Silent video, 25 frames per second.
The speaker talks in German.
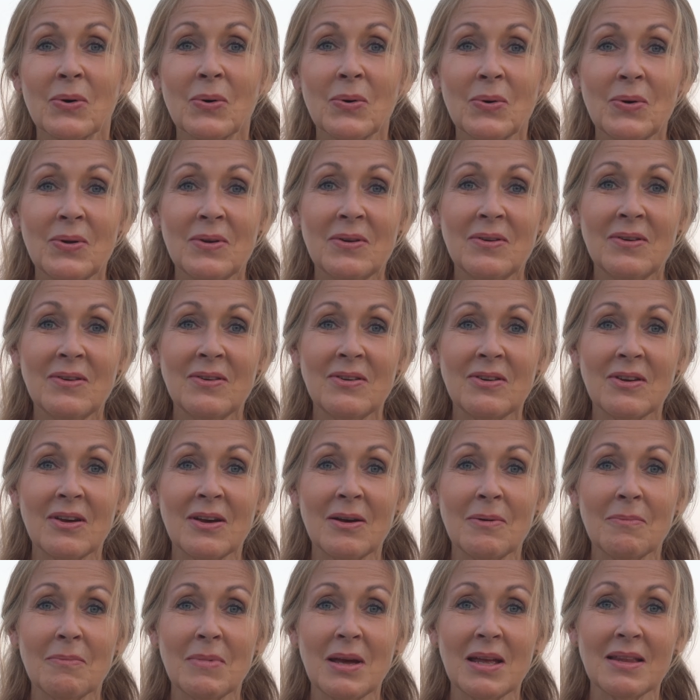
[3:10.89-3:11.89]
Und
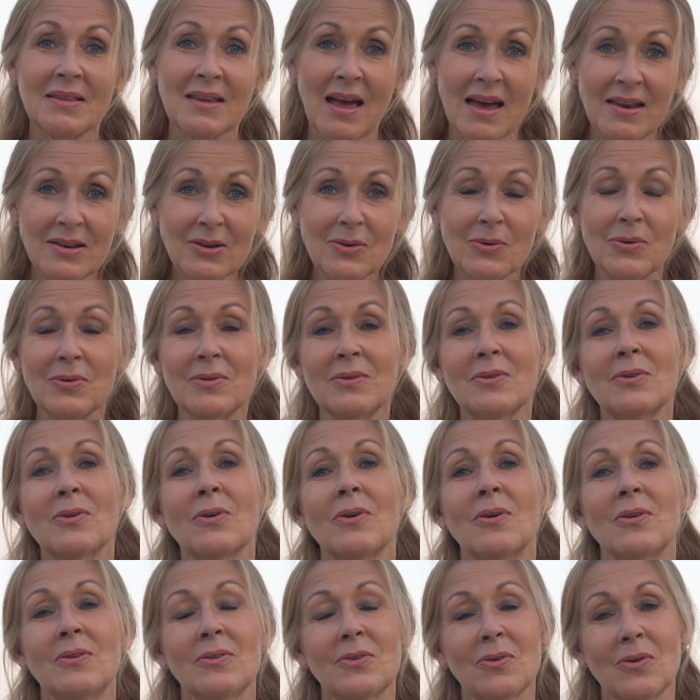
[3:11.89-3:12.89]
ähm, deine Kunden
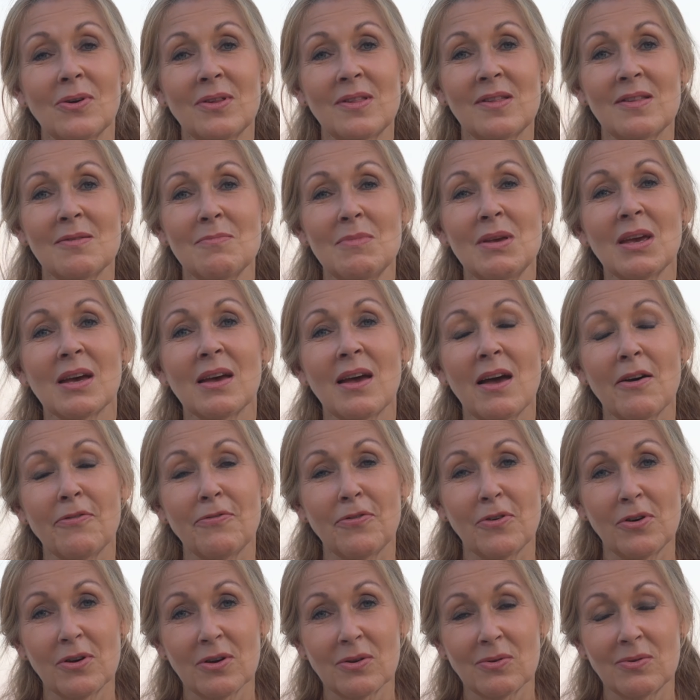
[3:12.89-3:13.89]
können trotzdem ihre
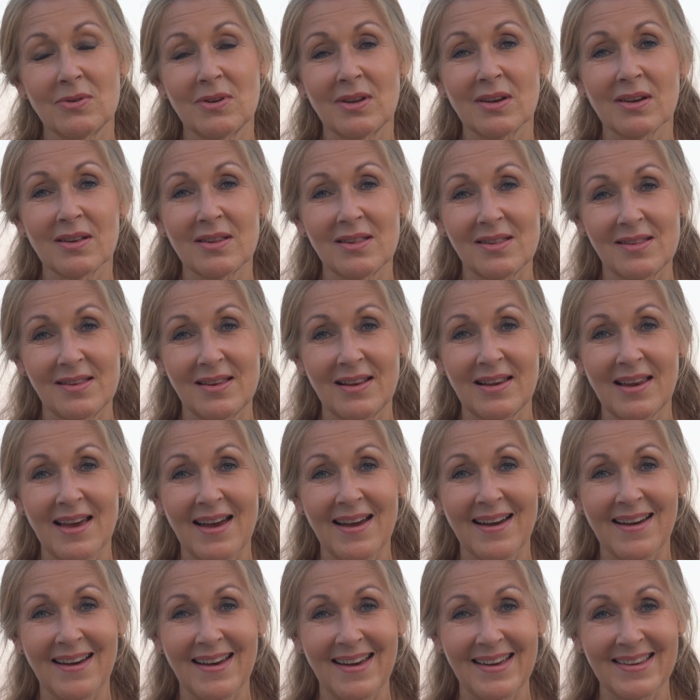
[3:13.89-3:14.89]
Erfolge und ihre Ziele
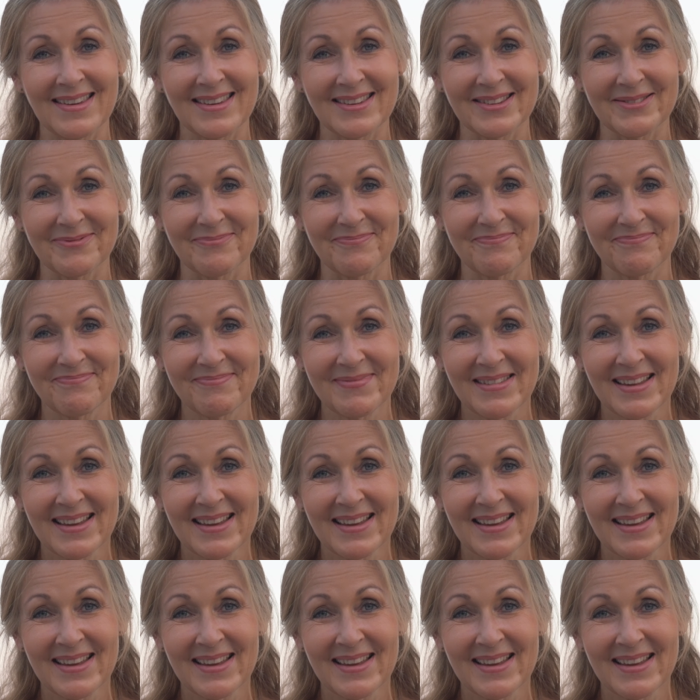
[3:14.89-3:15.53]
erreichen.